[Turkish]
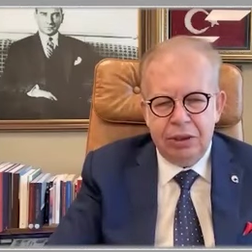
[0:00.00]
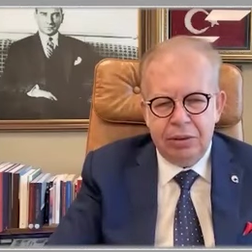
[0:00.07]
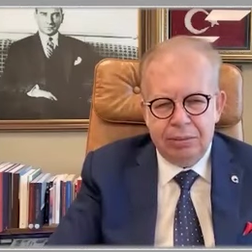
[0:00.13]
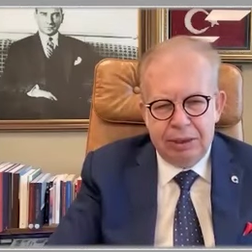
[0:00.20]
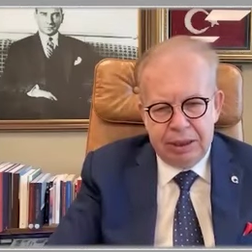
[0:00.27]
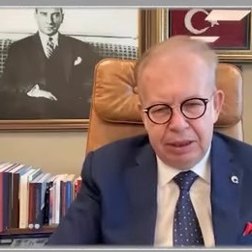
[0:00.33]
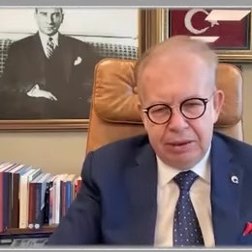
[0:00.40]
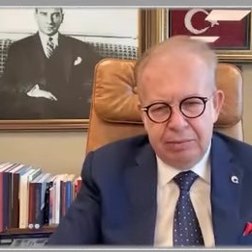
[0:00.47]

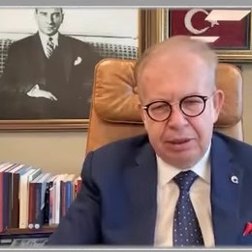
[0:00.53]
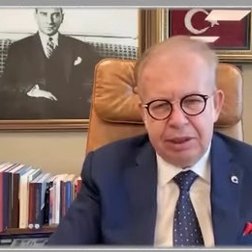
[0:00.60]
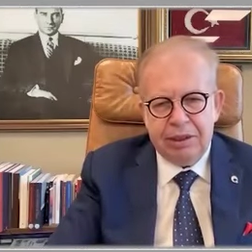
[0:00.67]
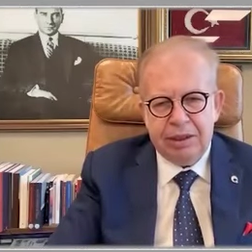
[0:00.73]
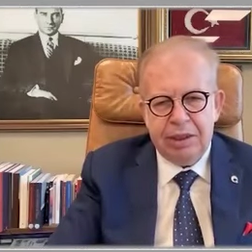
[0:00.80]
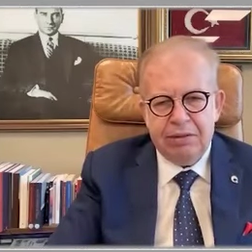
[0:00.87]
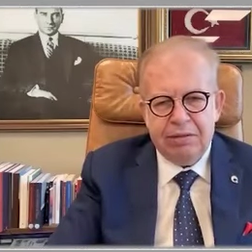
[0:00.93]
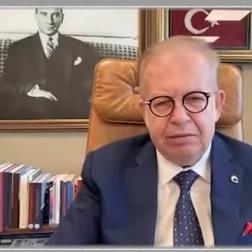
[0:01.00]
Amerika'ya,
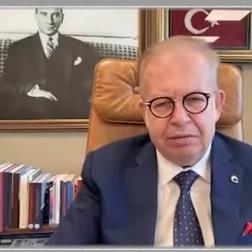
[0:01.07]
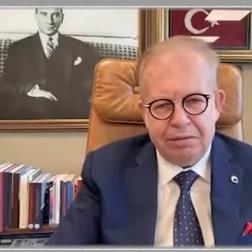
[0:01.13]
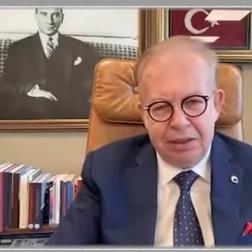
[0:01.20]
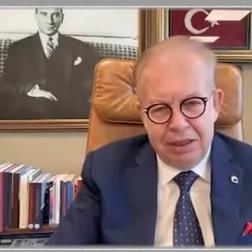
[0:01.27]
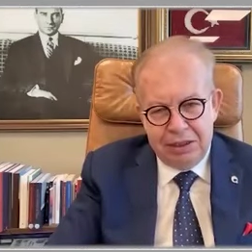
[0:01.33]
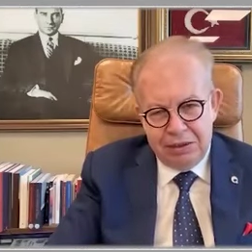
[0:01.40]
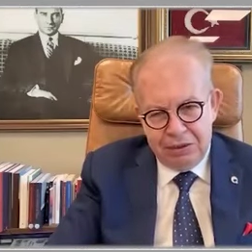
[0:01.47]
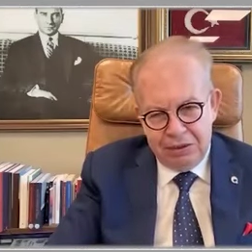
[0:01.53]
Meksika
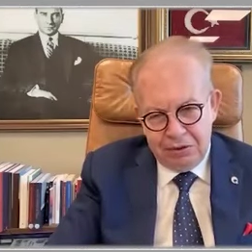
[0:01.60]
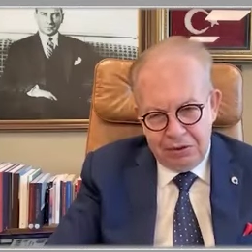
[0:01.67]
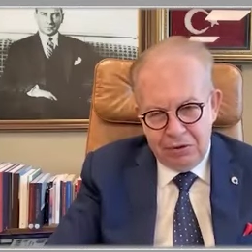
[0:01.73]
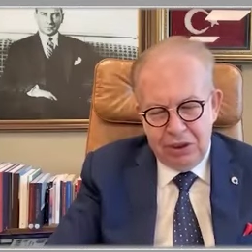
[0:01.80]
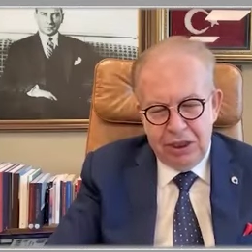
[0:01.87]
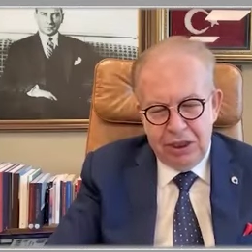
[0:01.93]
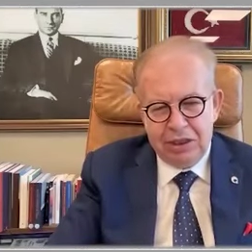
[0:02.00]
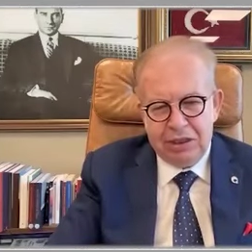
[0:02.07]
ve onun
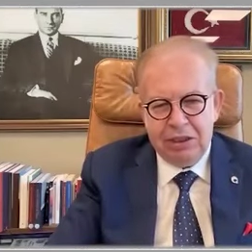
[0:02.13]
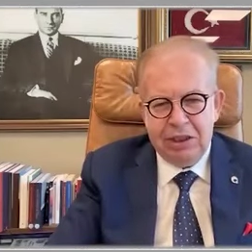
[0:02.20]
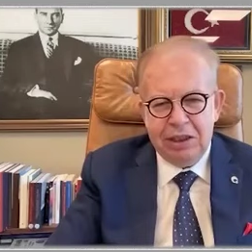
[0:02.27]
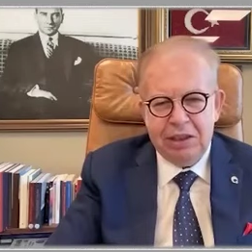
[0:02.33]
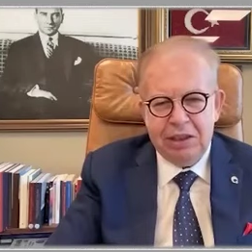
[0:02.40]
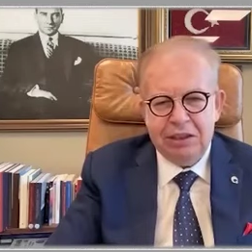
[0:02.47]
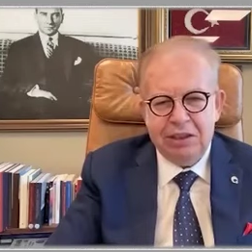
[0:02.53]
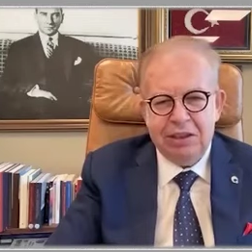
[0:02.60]

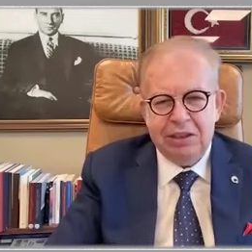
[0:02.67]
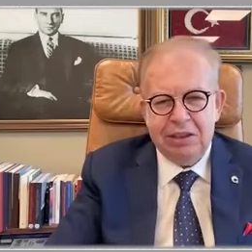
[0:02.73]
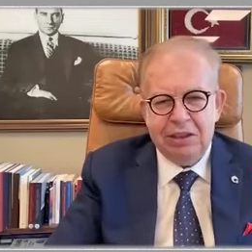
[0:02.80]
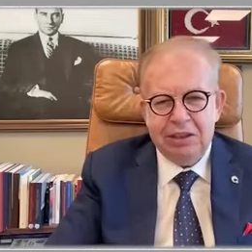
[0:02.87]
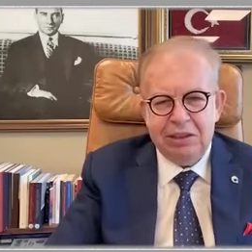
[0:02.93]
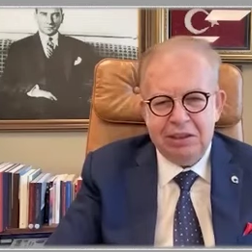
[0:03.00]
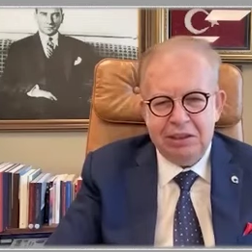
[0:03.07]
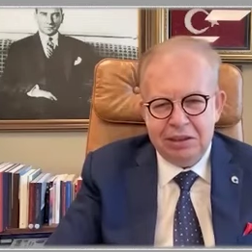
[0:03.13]
haricinde
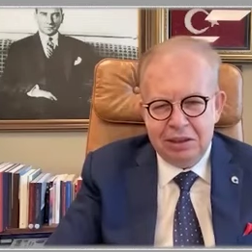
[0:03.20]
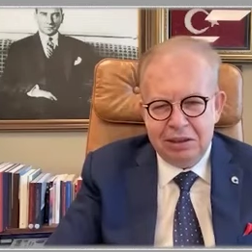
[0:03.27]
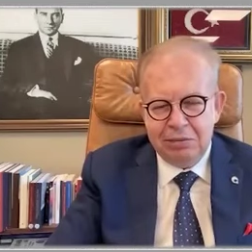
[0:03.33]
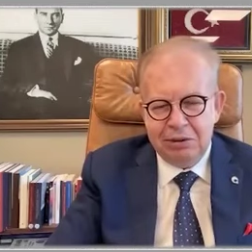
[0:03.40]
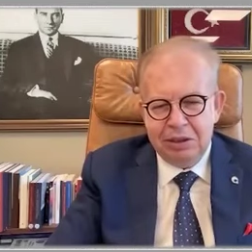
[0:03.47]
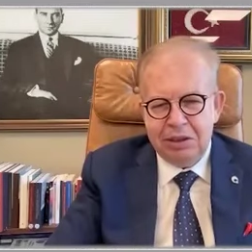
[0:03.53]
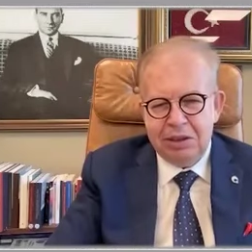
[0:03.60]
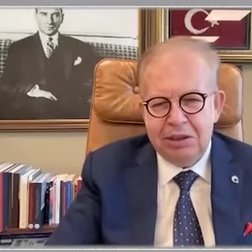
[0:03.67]
değil mi?
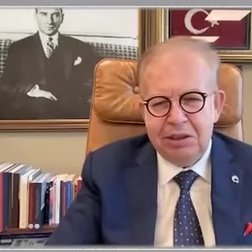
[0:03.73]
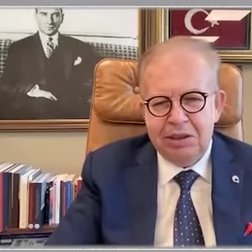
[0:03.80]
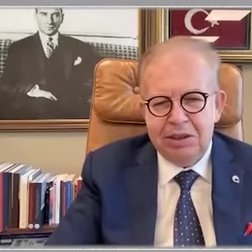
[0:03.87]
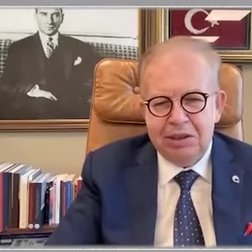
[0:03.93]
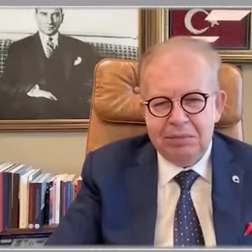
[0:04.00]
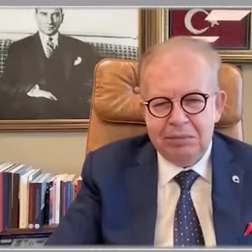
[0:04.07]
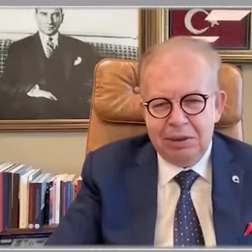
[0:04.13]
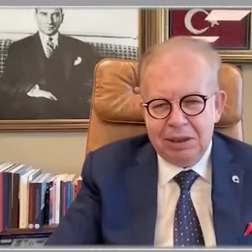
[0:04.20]

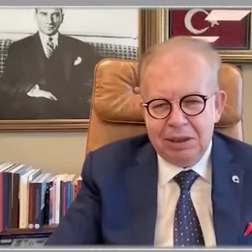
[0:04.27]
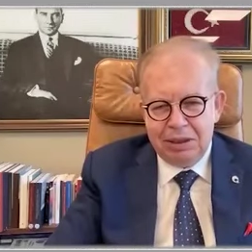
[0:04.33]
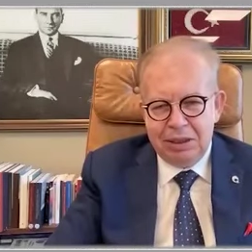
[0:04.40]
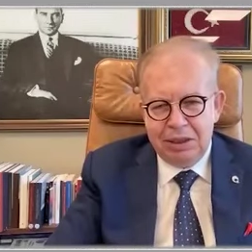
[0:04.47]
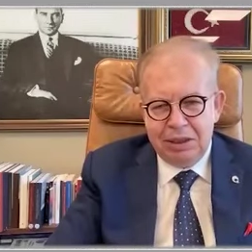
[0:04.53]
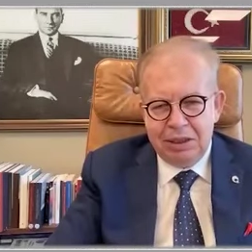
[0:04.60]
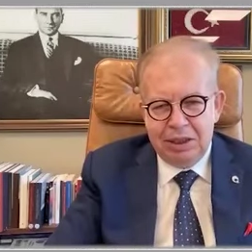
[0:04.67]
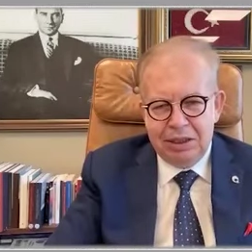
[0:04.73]

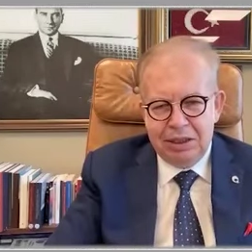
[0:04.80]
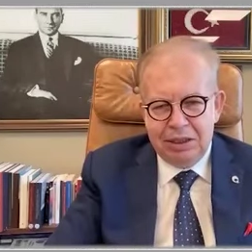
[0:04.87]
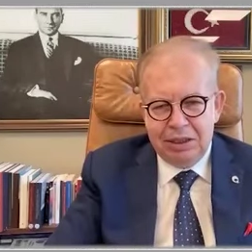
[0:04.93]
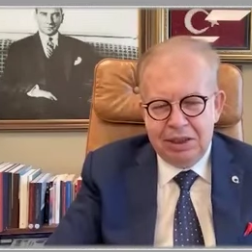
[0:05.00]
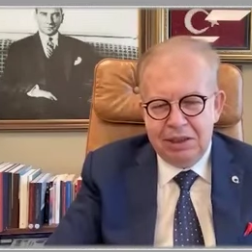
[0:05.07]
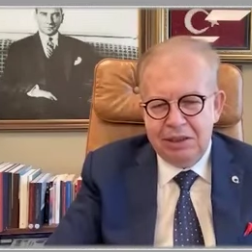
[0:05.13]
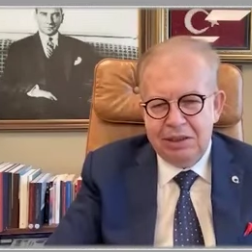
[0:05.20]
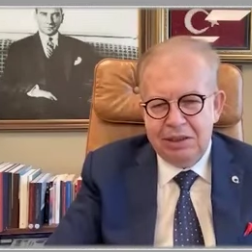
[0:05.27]
Meksika'nın
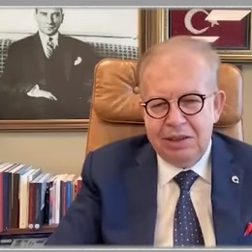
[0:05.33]
haricinde.